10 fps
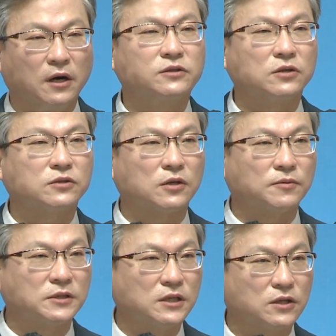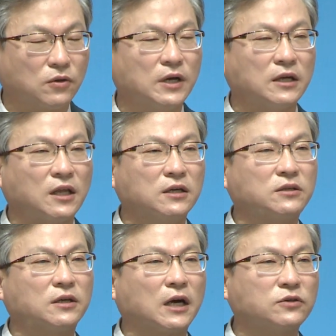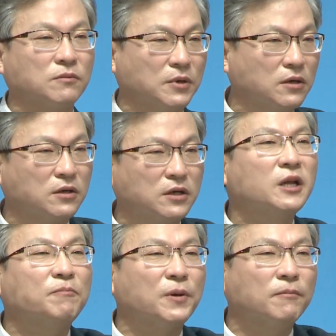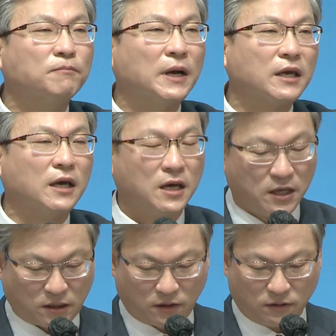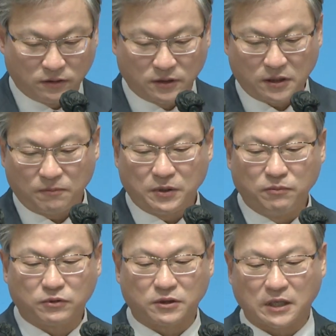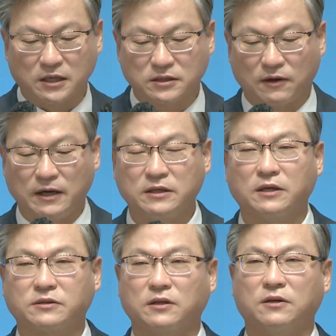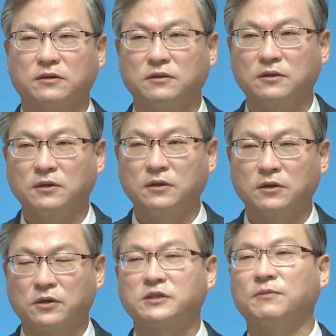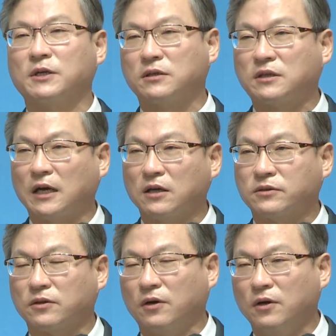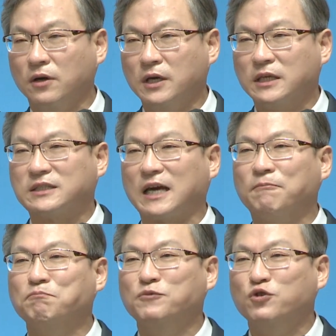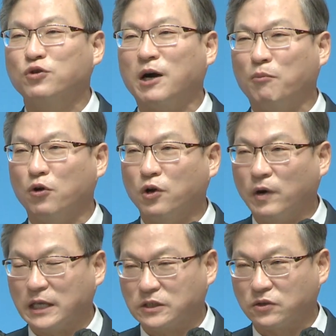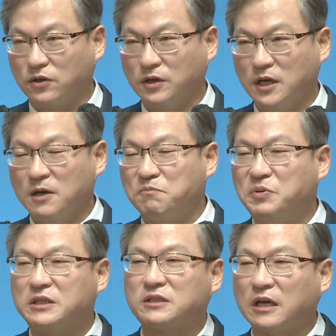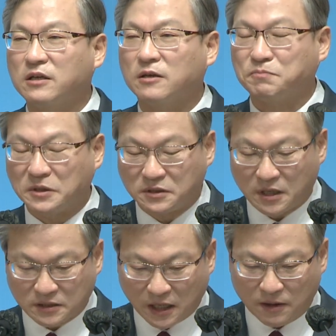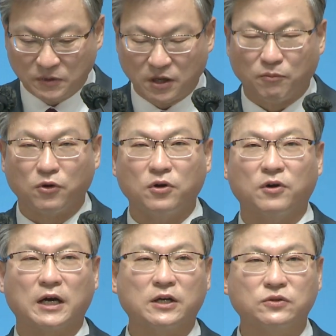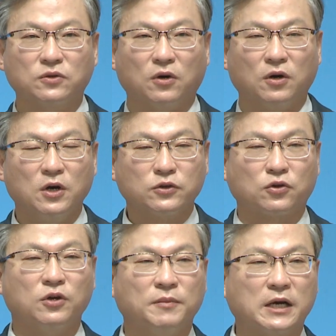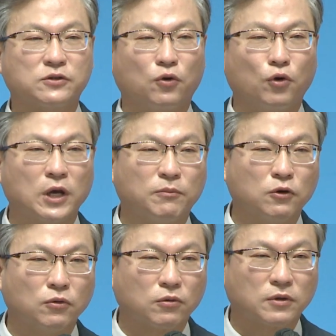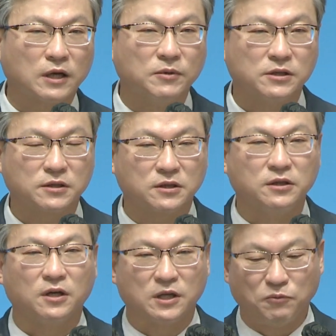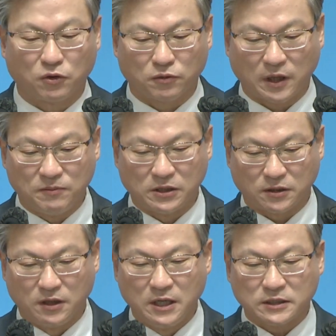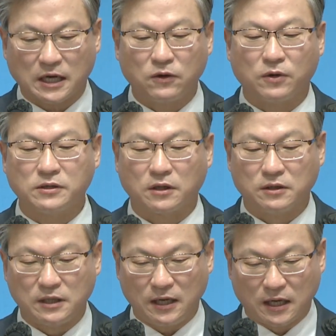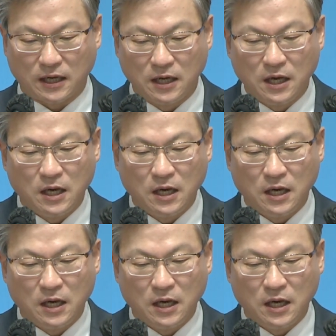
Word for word: 어쩔 수 없이 고향 땅을 떠나가지고 멀리 변방에 겨우 그렇게 비리부터 사는 상황이 됐어요. 그렇지만 그 땅에서도 잡류가 몰려왔죠. 비슷한 형편의 사람들이 몰려와가지고 소위 말해서 오야복 노릇하면서 큰형님 노릇하면서 살고 있었는데